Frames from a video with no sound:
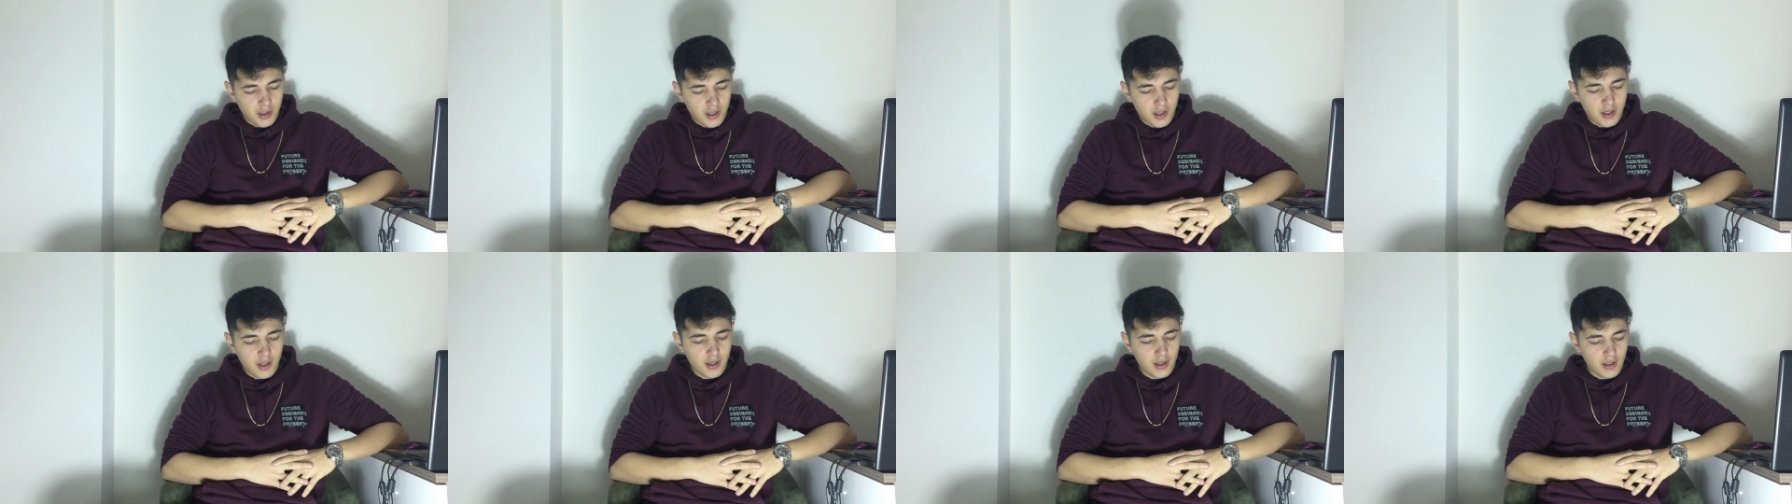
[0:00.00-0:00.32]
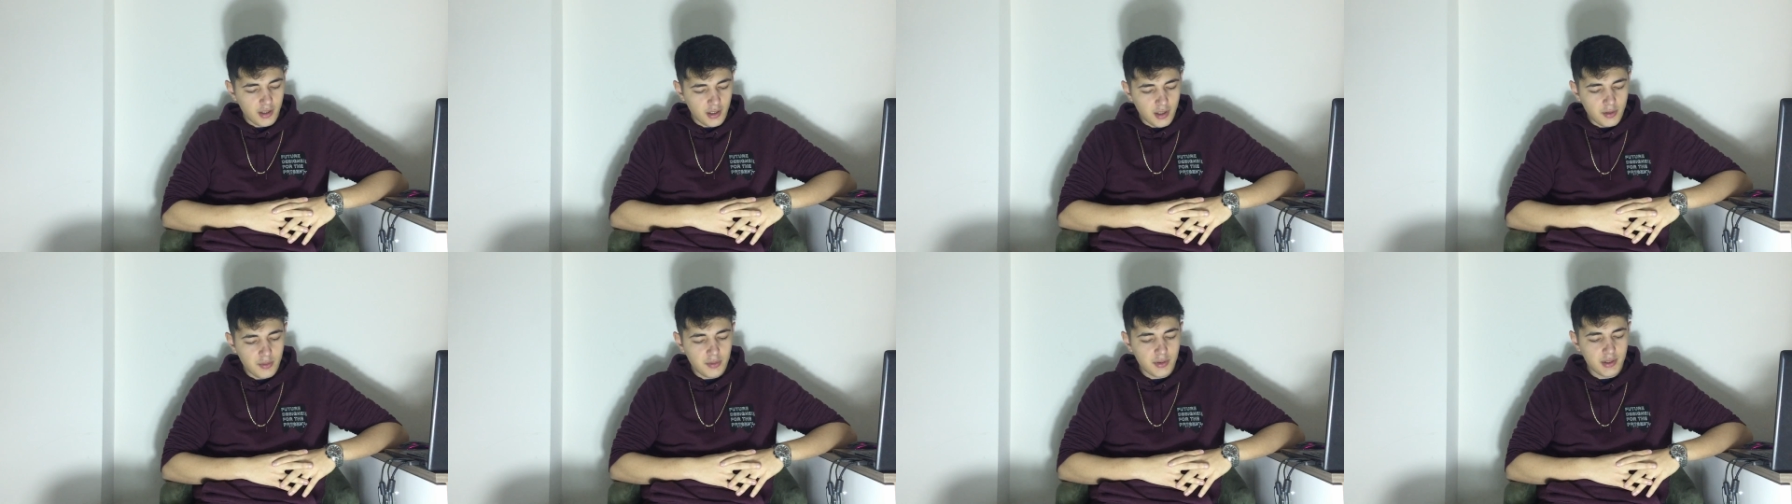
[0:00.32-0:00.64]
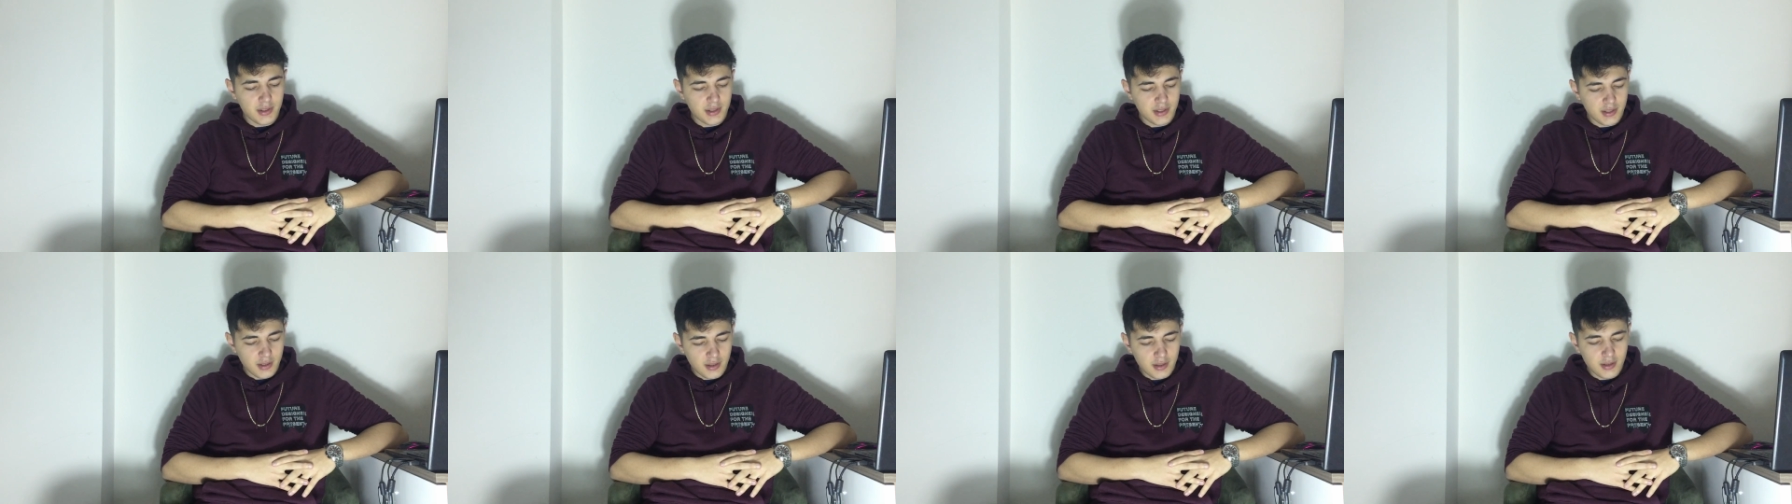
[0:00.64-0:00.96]

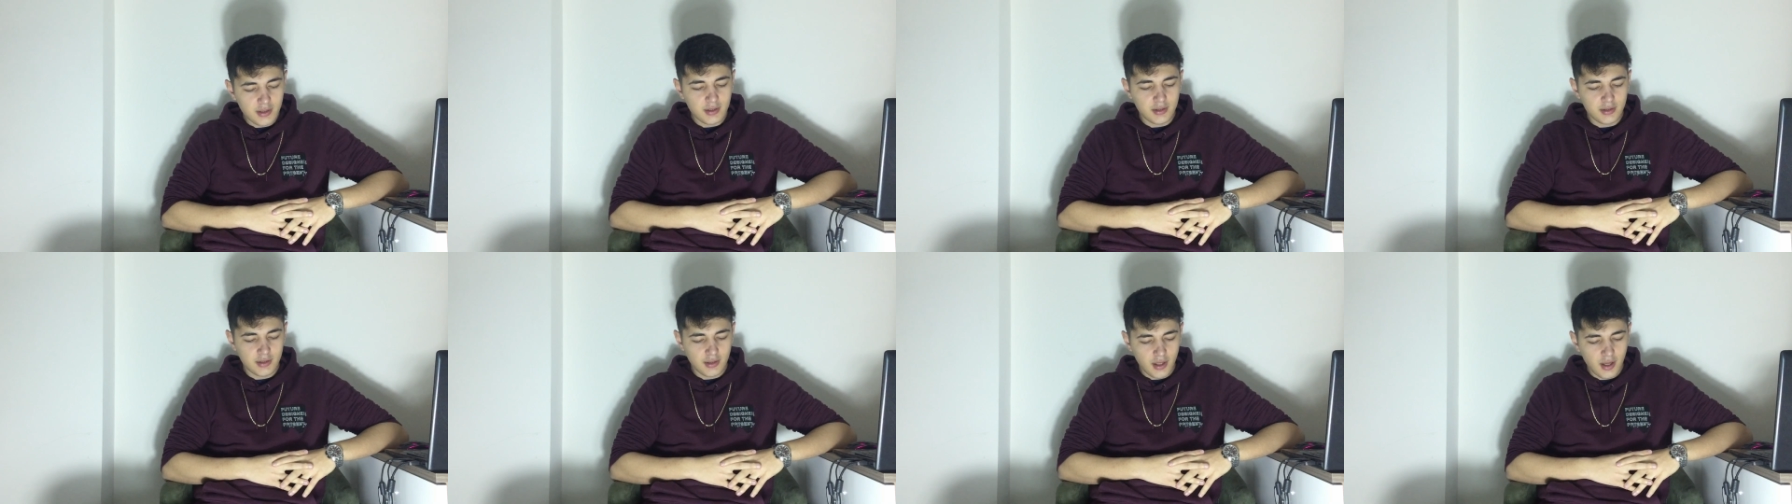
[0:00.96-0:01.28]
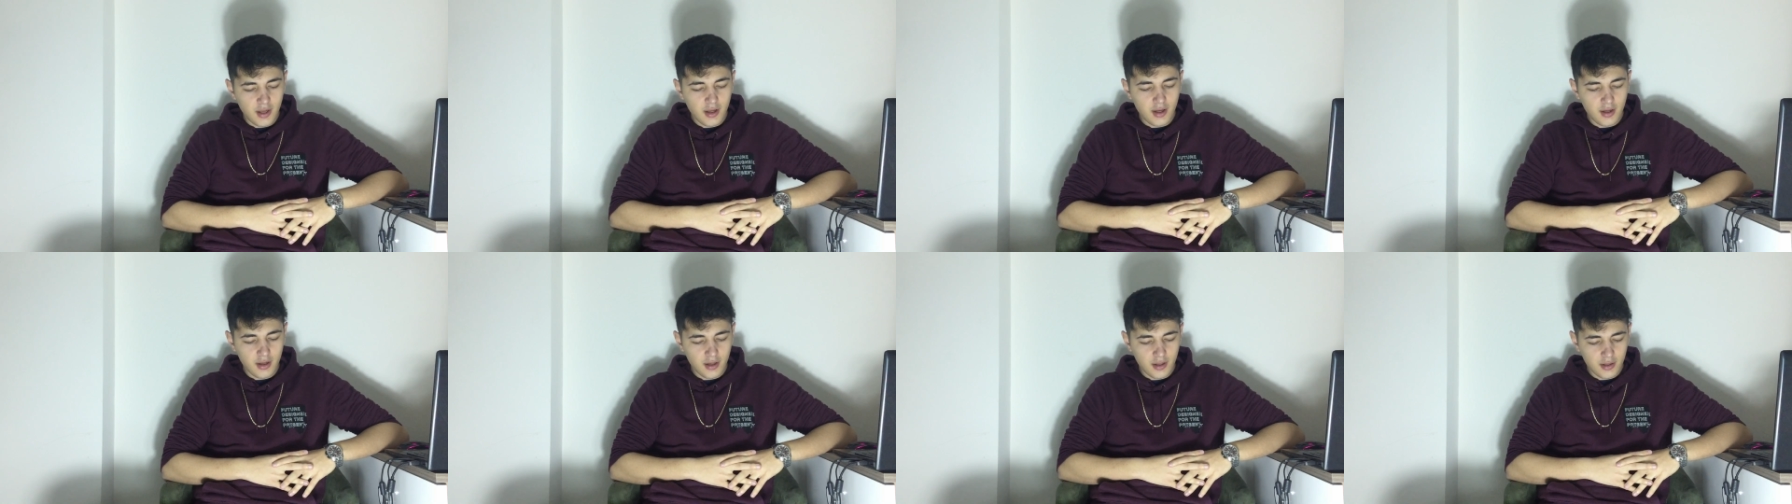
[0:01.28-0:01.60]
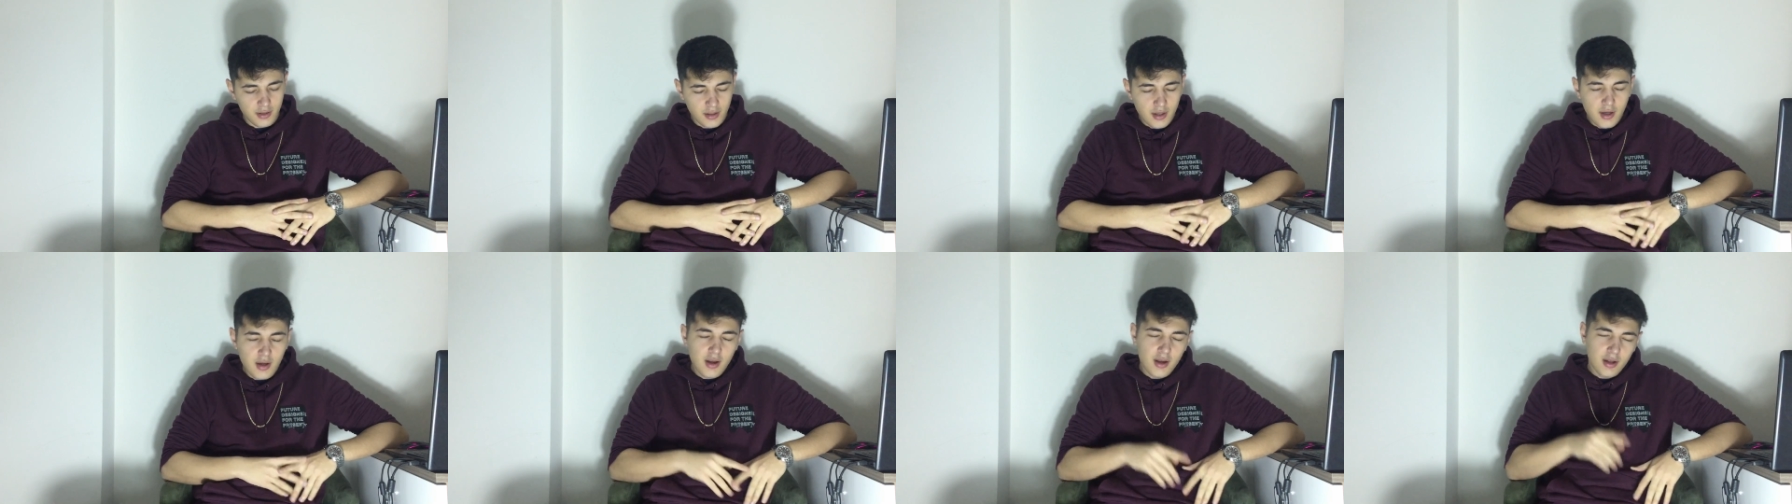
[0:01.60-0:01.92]

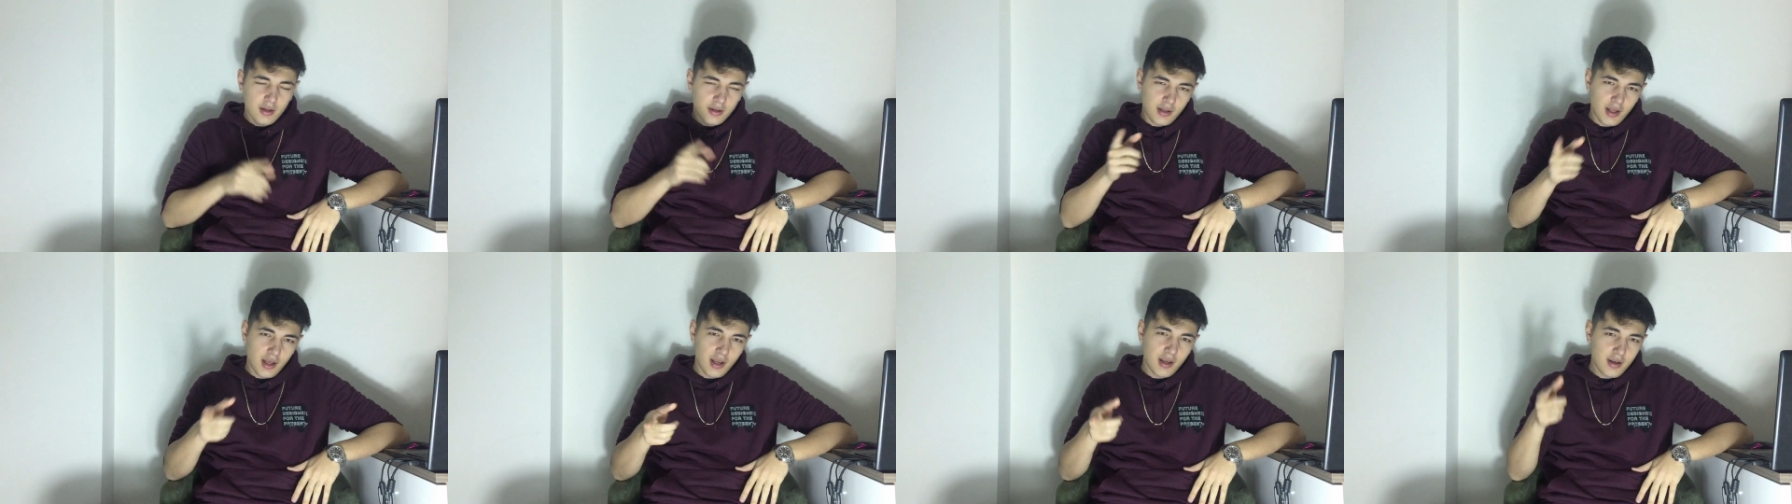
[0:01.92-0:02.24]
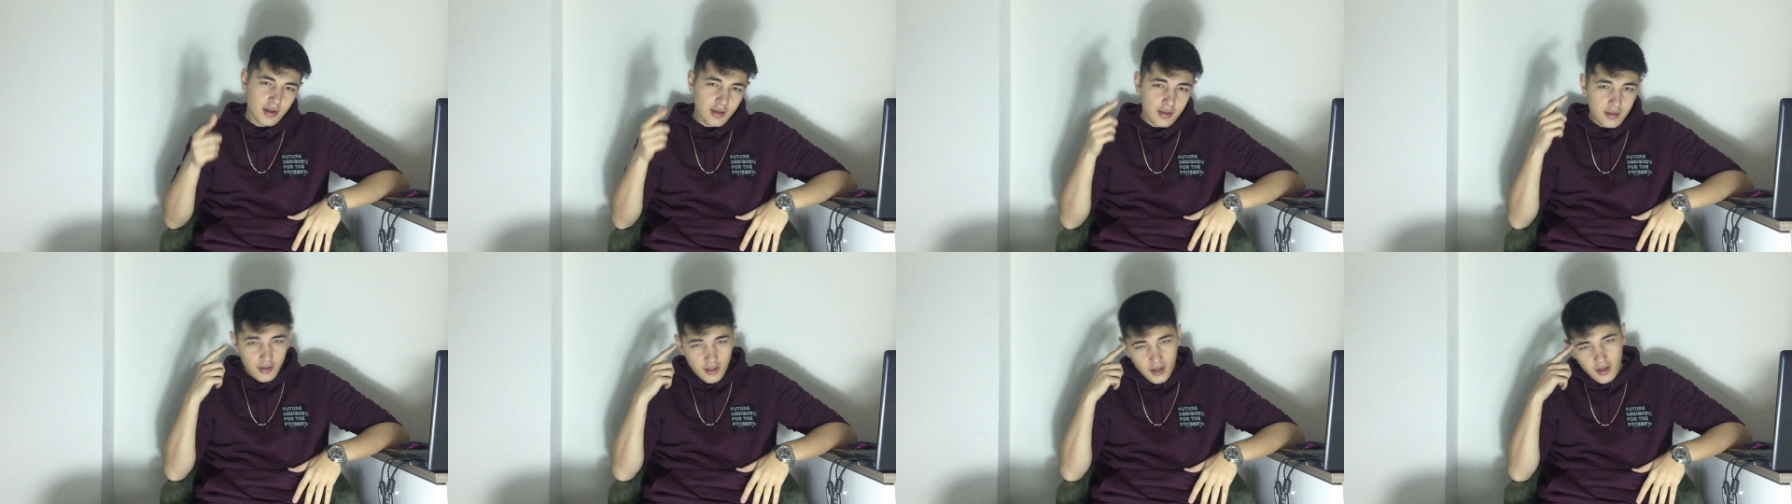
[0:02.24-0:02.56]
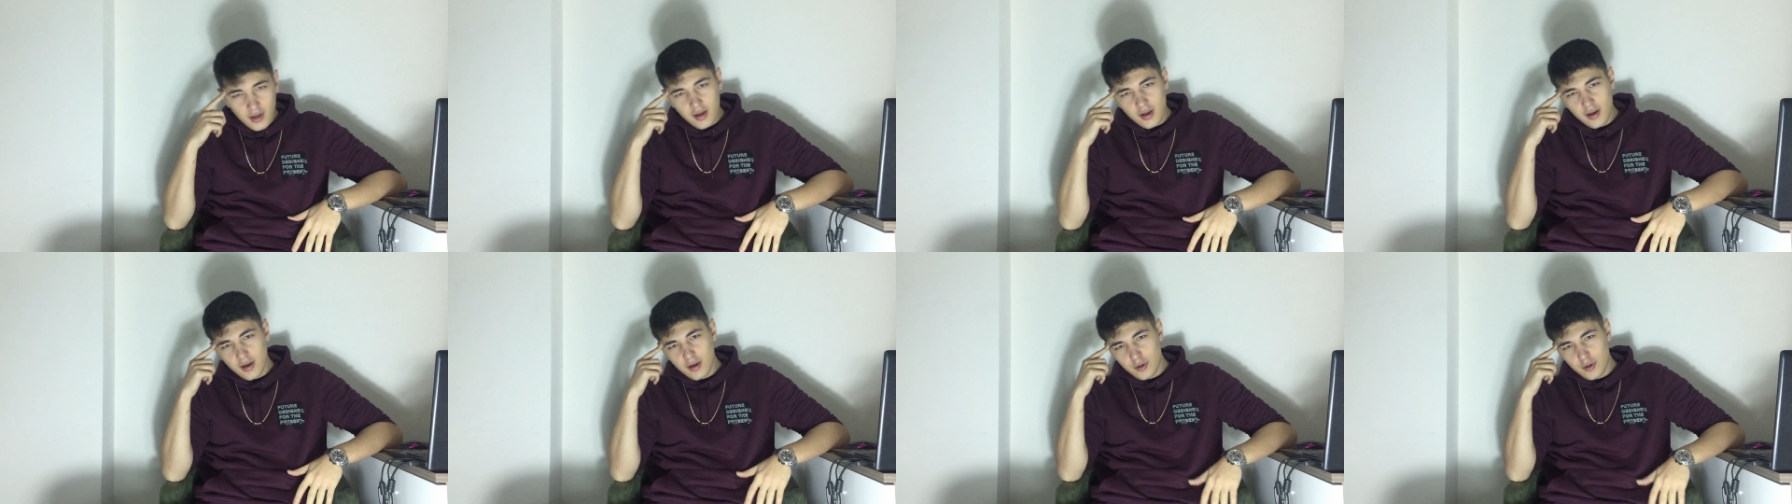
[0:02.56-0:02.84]
paylaşsınlar. Benim